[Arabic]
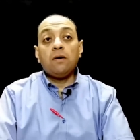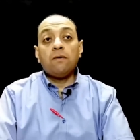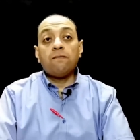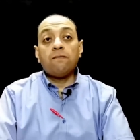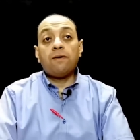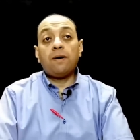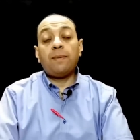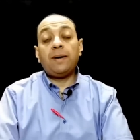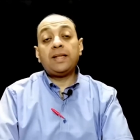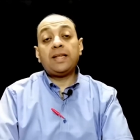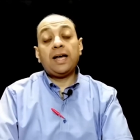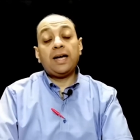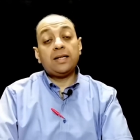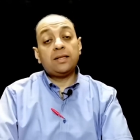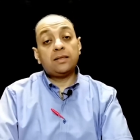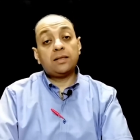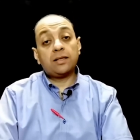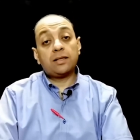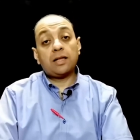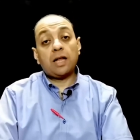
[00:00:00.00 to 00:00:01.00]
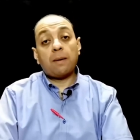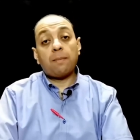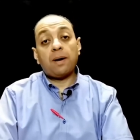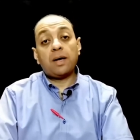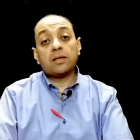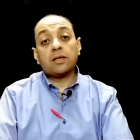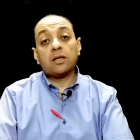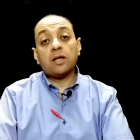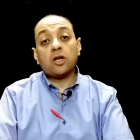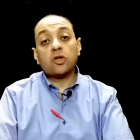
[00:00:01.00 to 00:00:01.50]
فبدأت تطلع
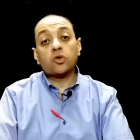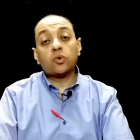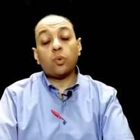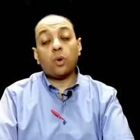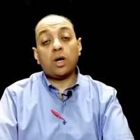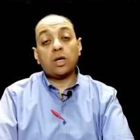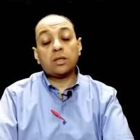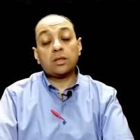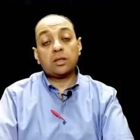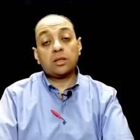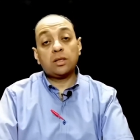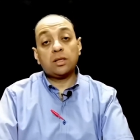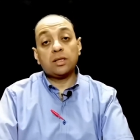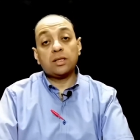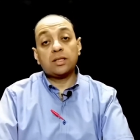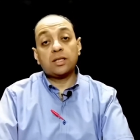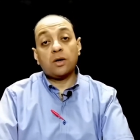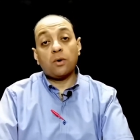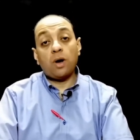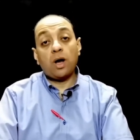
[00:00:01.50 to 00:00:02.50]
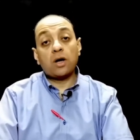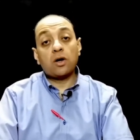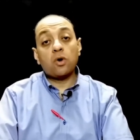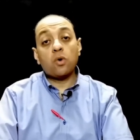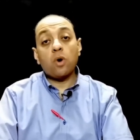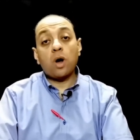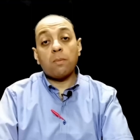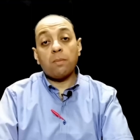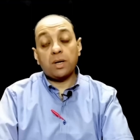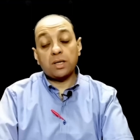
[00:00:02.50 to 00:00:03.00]
بعض الأصوات سواء
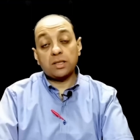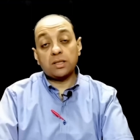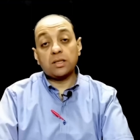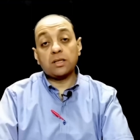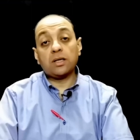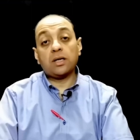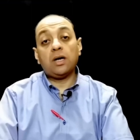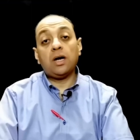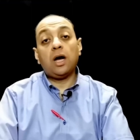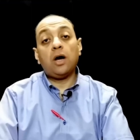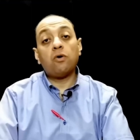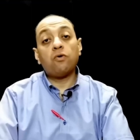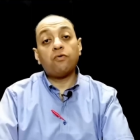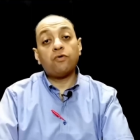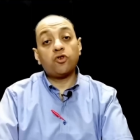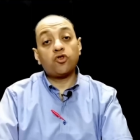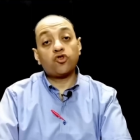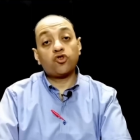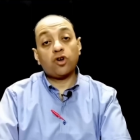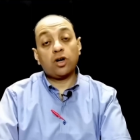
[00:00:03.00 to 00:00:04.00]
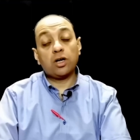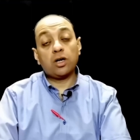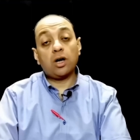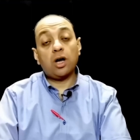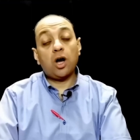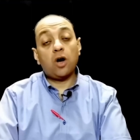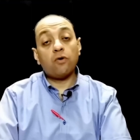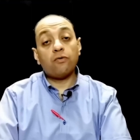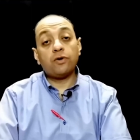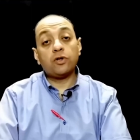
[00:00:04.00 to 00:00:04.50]
جوه مصر أو في
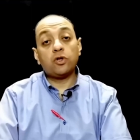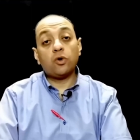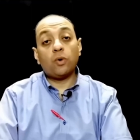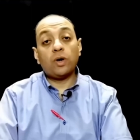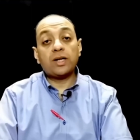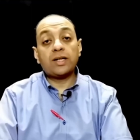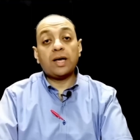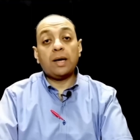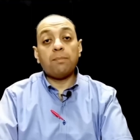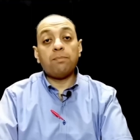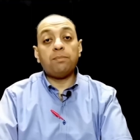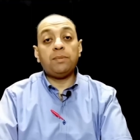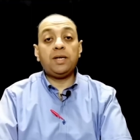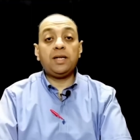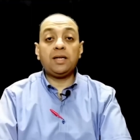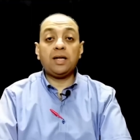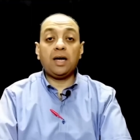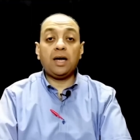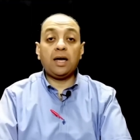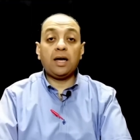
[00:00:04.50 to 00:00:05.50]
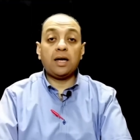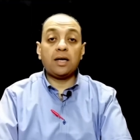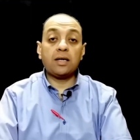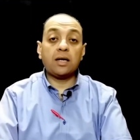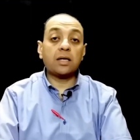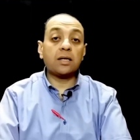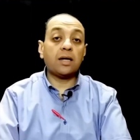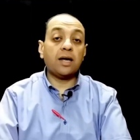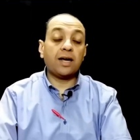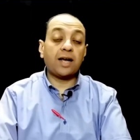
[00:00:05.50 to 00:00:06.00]
الشرق أو في الدول جنبينا
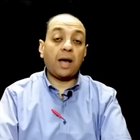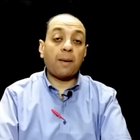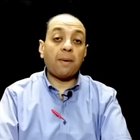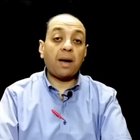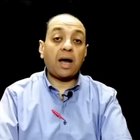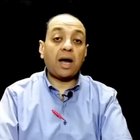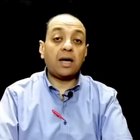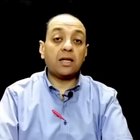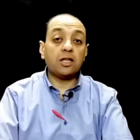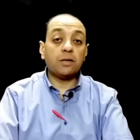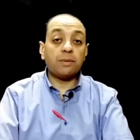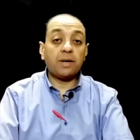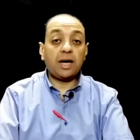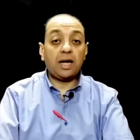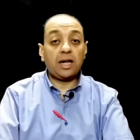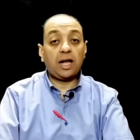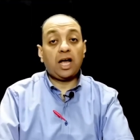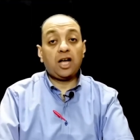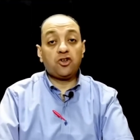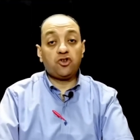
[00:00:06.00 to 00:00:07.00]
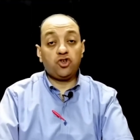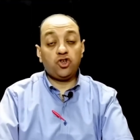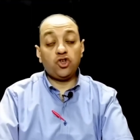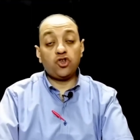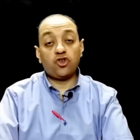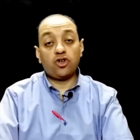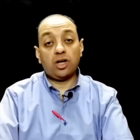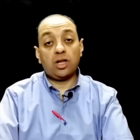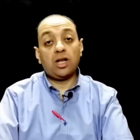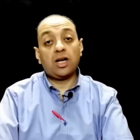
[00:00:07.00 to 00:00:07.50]
يلا يا جماعة نبيع
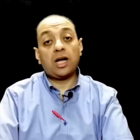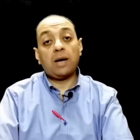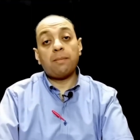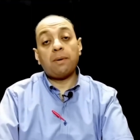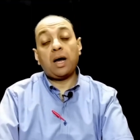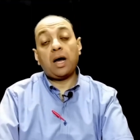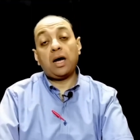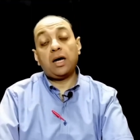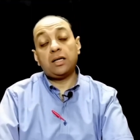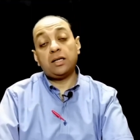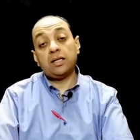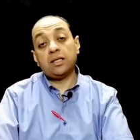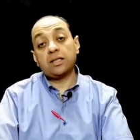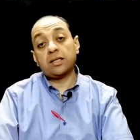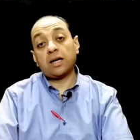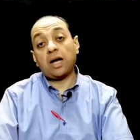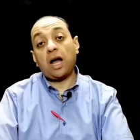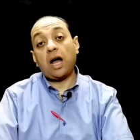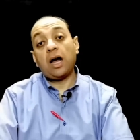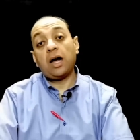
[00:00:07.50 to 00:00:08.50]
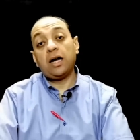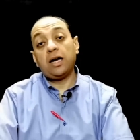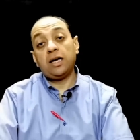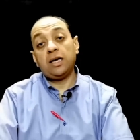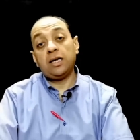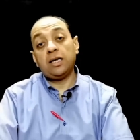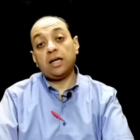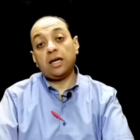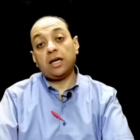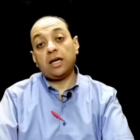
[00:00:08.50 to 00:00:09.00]
الحشيش يلا يا جماعة نزرع
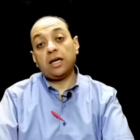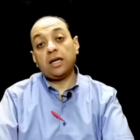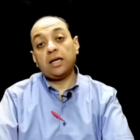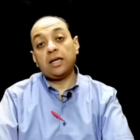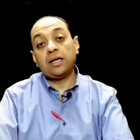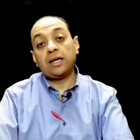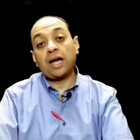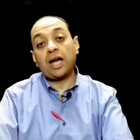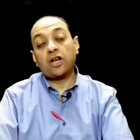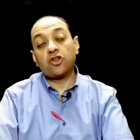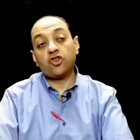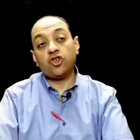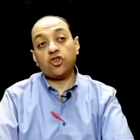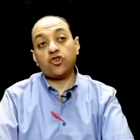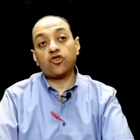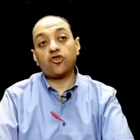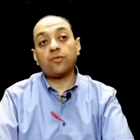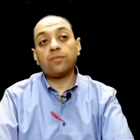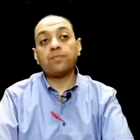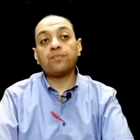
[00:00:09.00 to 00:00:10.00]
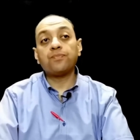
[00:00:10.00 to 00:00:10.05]
الحشيش